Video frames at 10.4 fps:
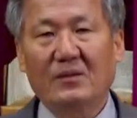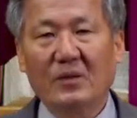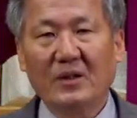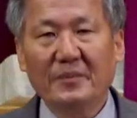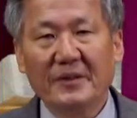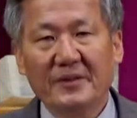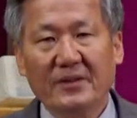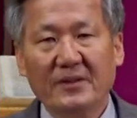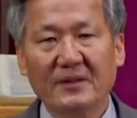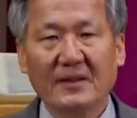
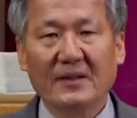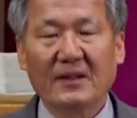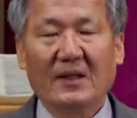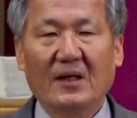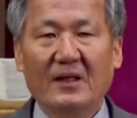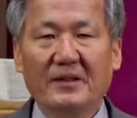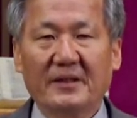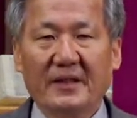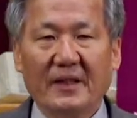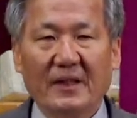올리면서 아,
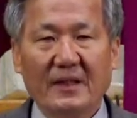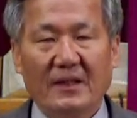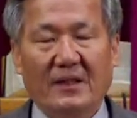이렇게